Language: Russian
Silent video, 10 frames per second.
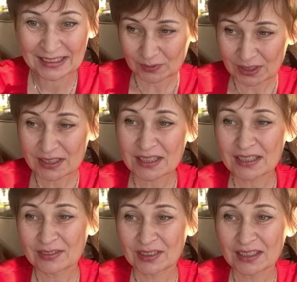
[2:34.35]

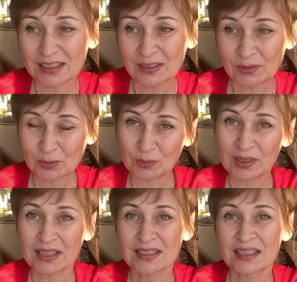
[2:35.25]
Детские фотографии у
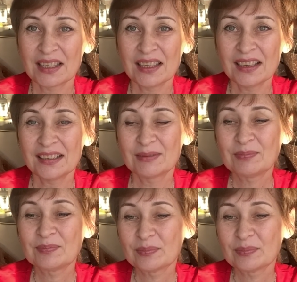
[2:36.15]
меня стояли,